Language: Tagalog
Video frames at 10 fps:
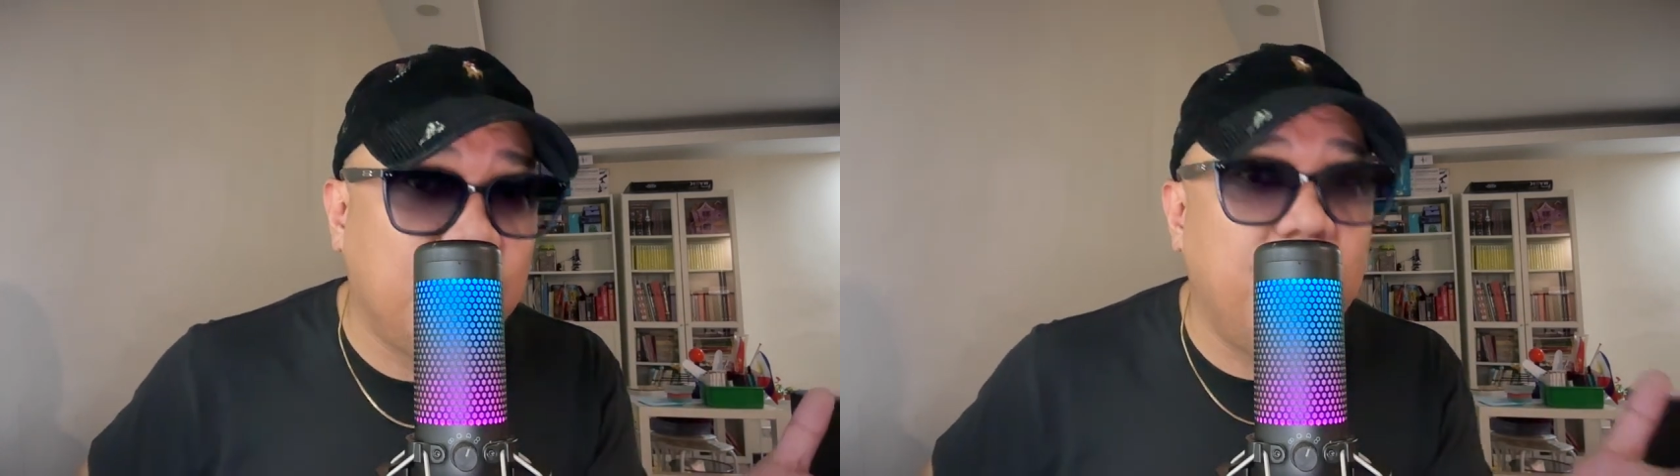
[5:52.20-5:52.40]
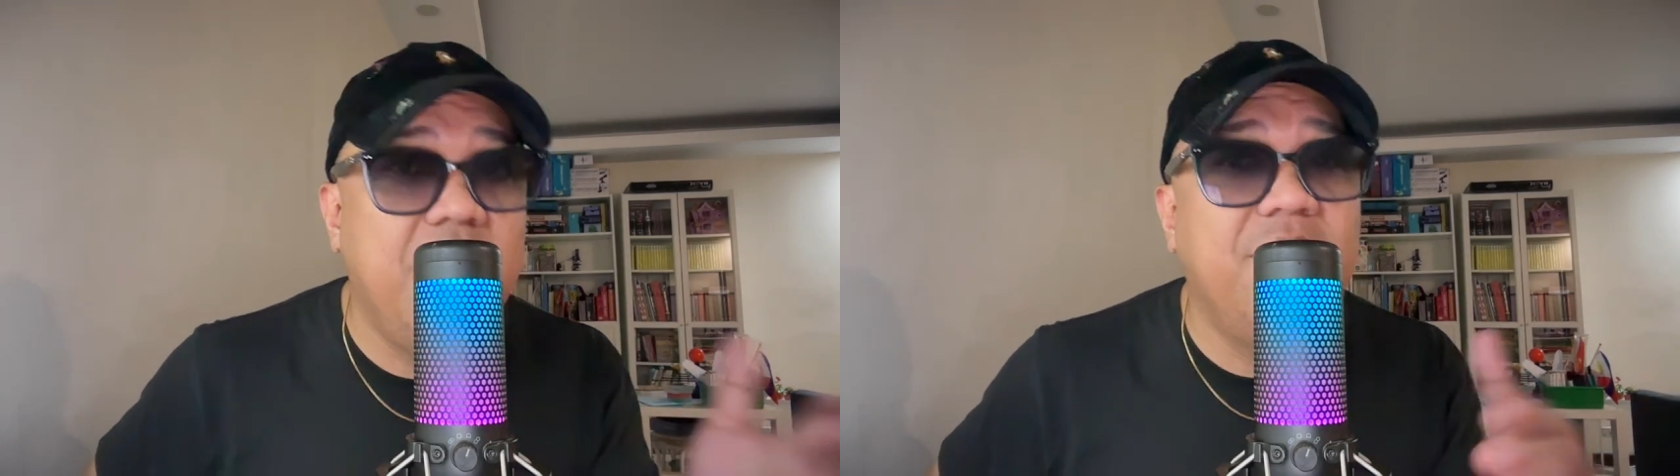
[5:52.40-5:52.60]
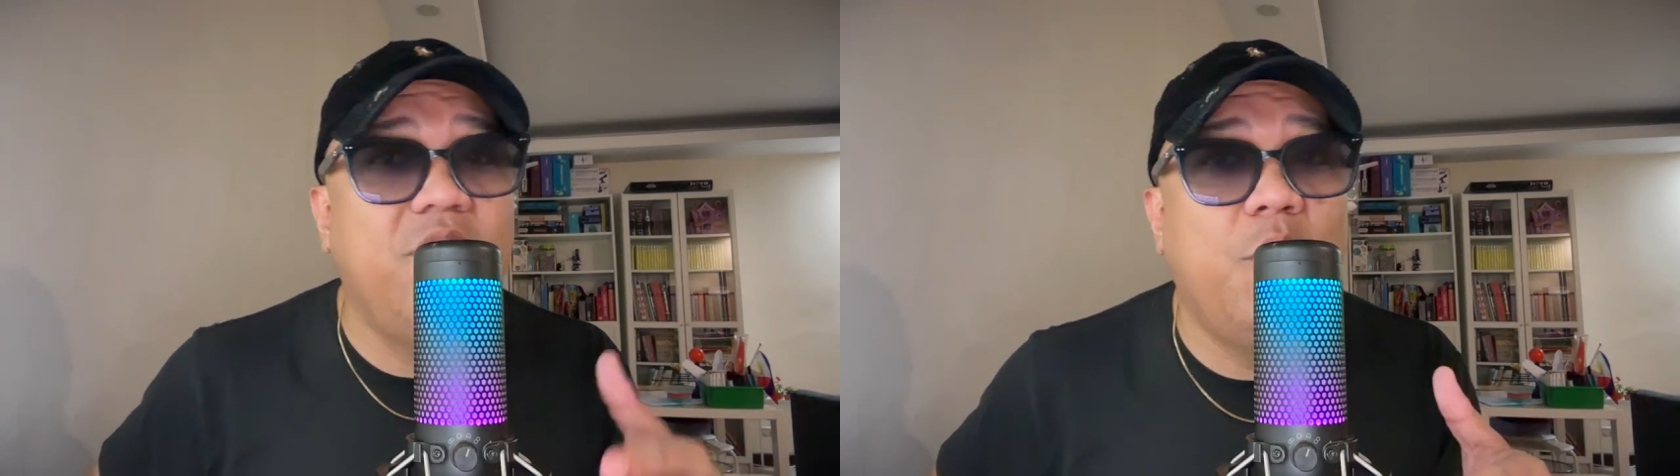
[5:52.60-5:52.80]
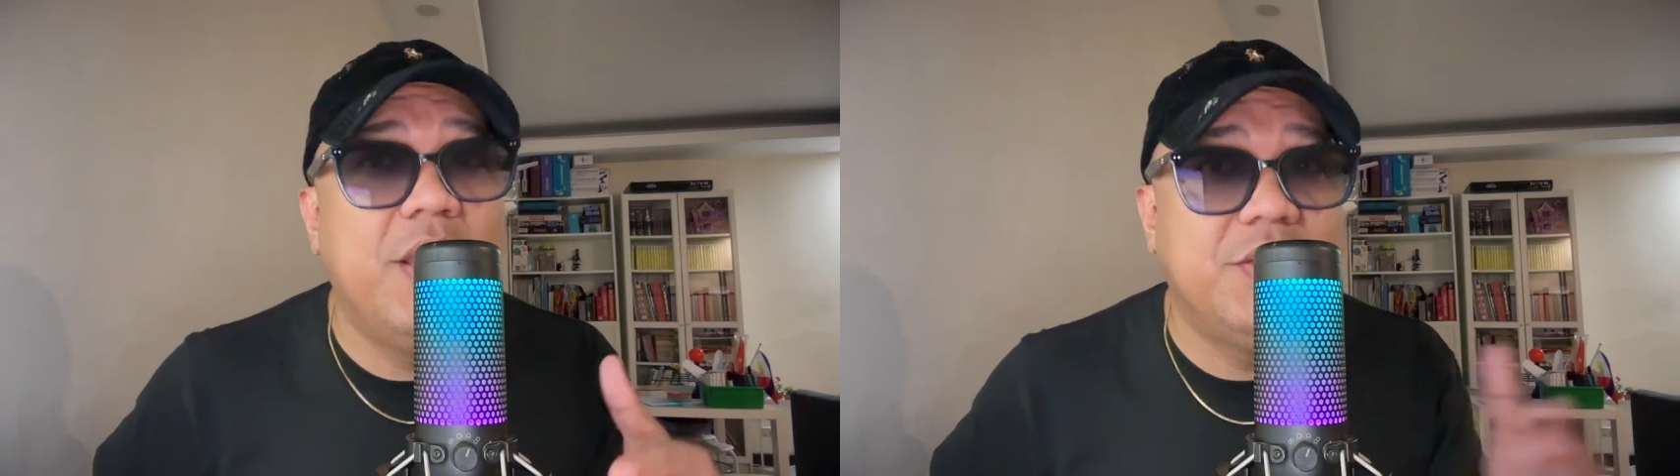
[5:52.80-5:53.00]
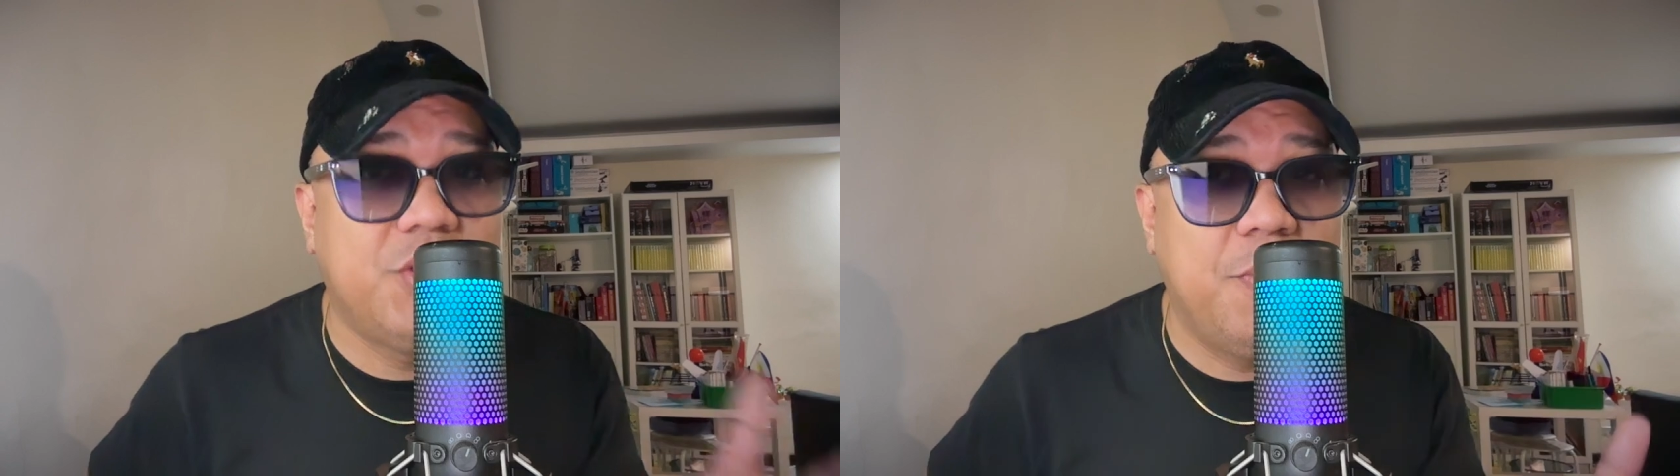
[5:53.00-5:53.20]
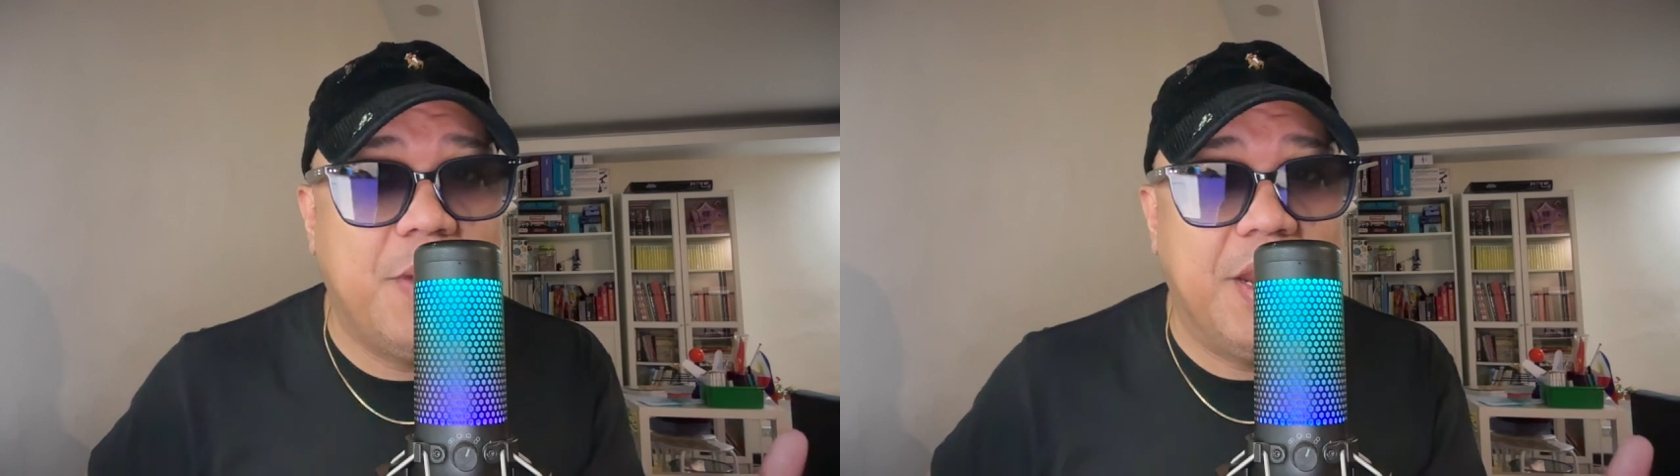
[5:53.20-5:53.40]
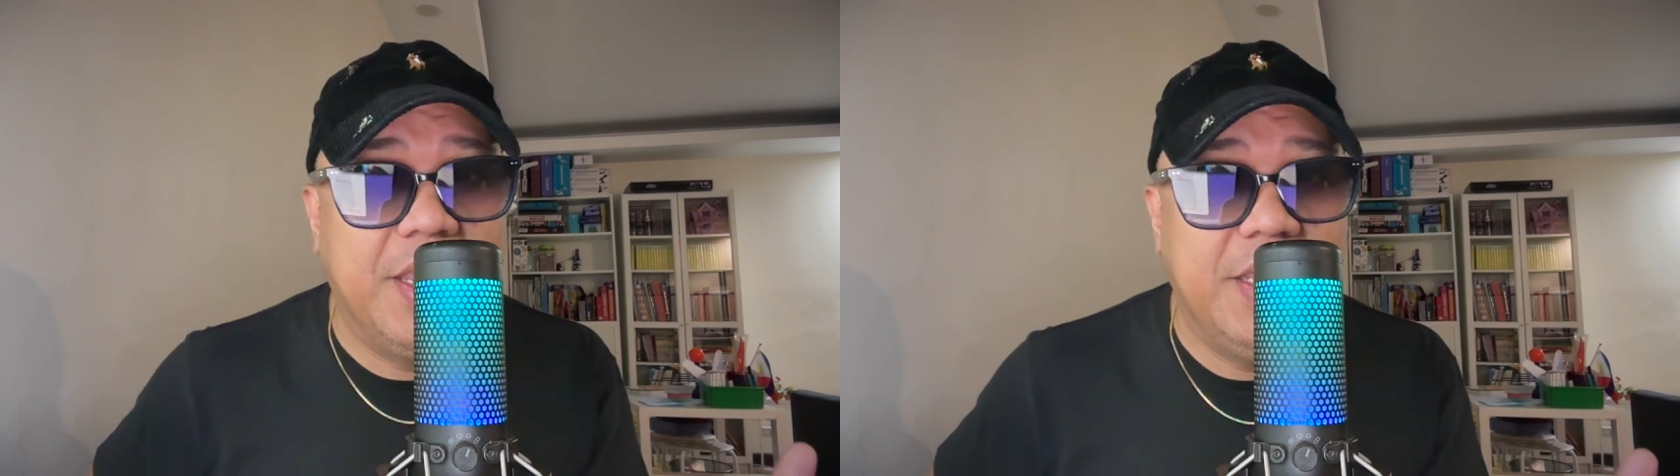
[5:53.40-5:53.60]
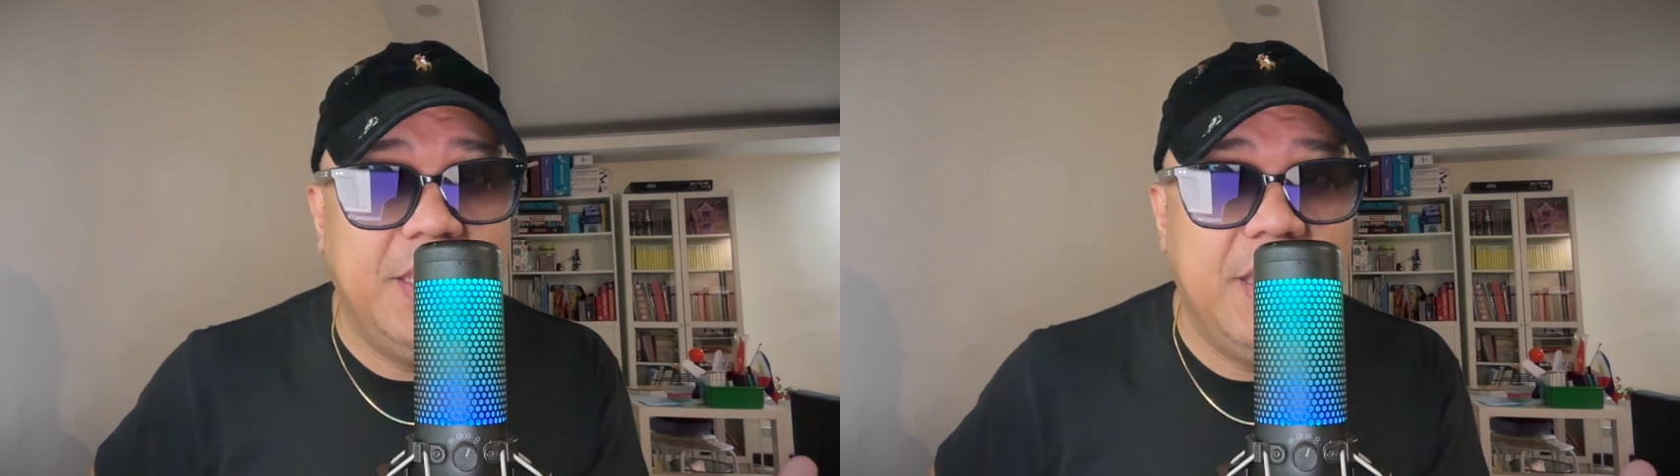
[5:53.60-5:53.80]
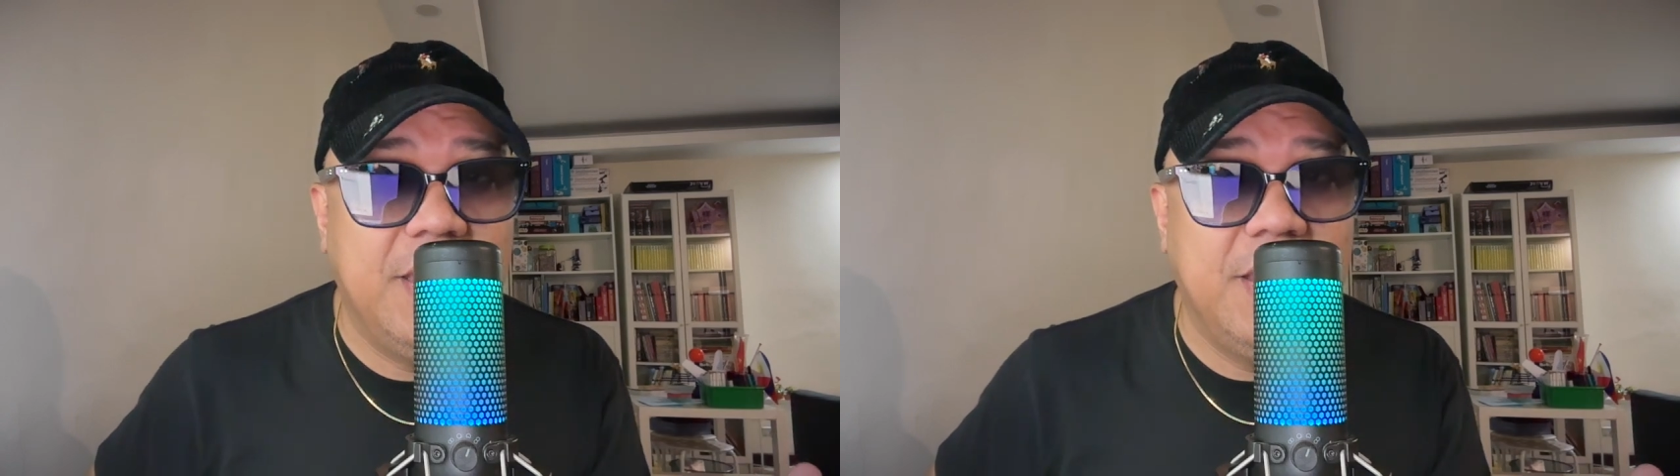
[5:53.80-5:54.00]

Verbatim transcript: or influencer marketing